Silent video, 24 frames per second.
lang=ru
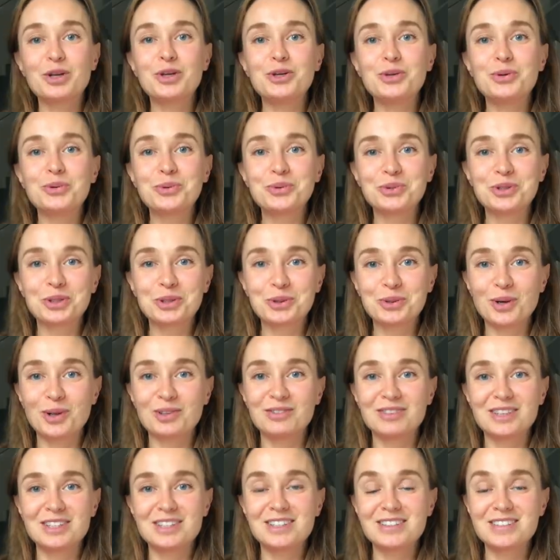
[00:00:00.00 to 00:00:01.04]
юных, кто
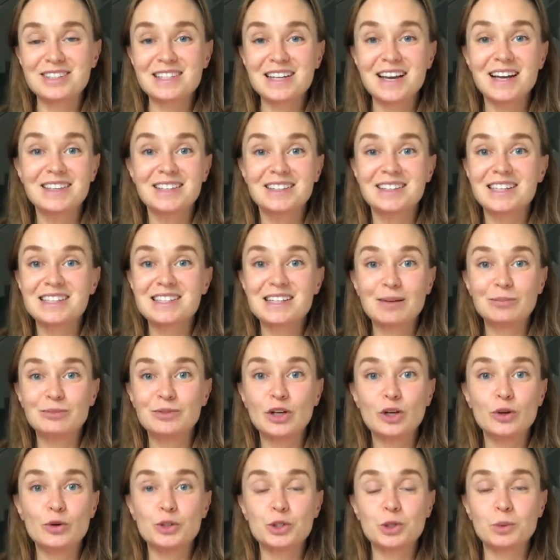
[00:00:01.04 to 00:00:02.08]
отводил сад, и на самом
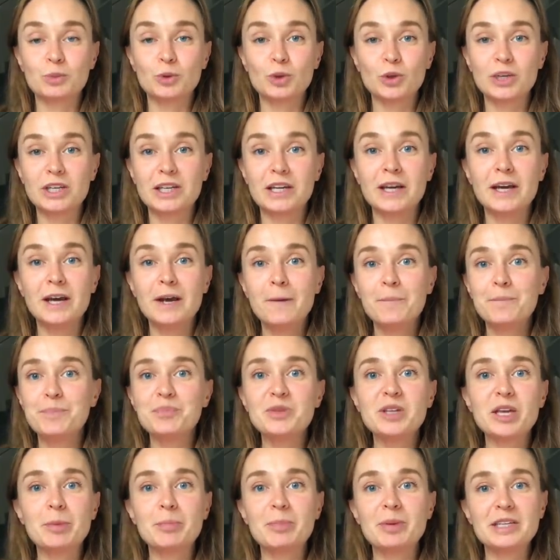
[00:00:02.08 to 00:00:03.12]
деле очень многие
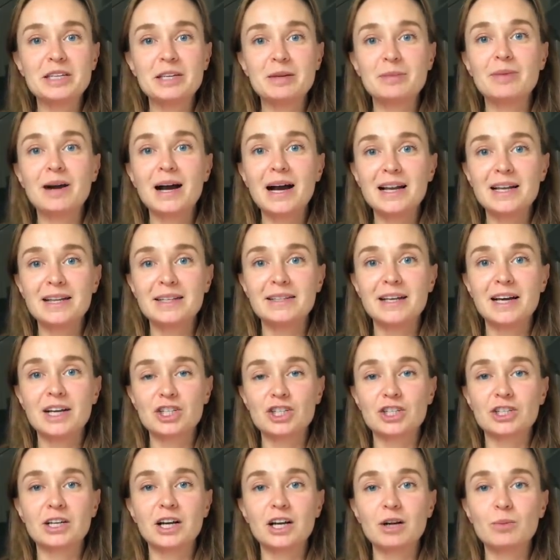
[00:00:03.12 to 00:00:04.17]
не понимали
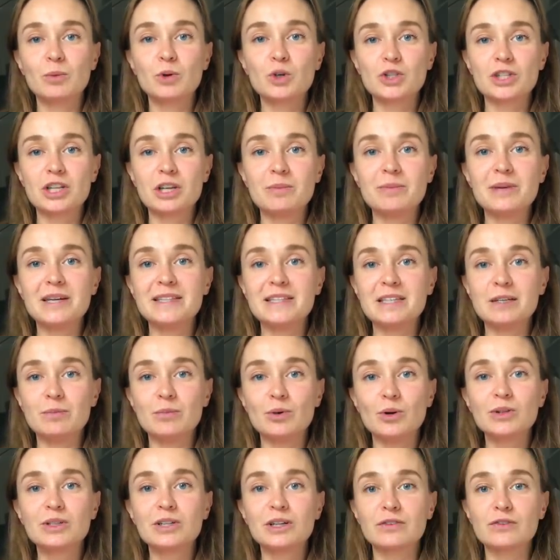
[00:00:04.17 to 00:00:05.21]
даже, как можно иметь
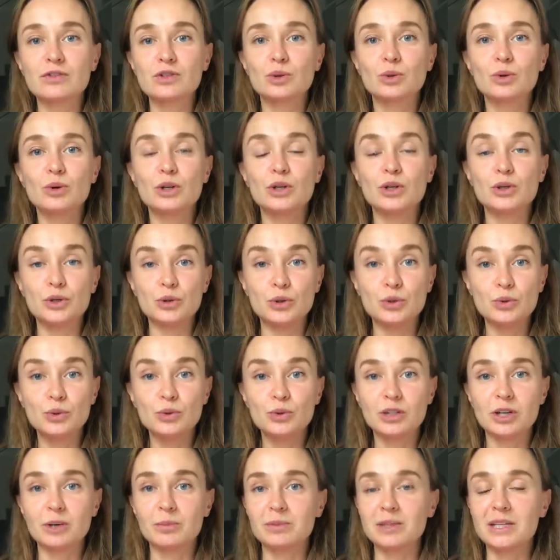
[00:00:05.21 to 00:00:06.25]
ребенка в столь
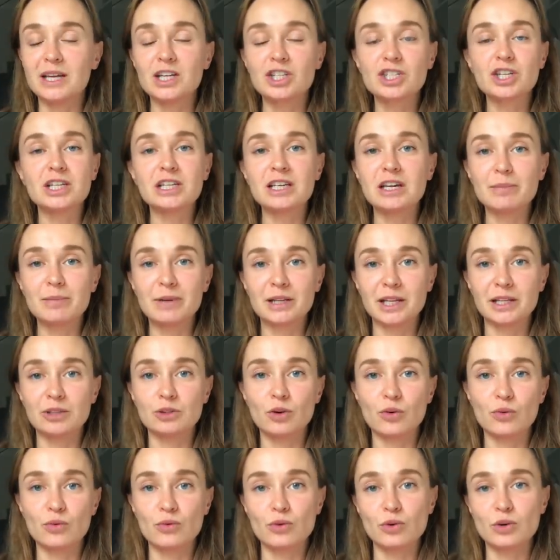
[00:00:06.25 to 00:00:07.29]
юном, даже не
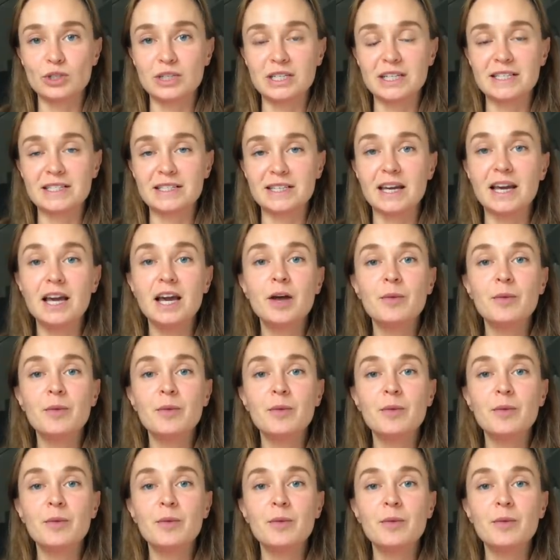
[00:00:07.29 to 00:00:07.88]
молодом возрасте.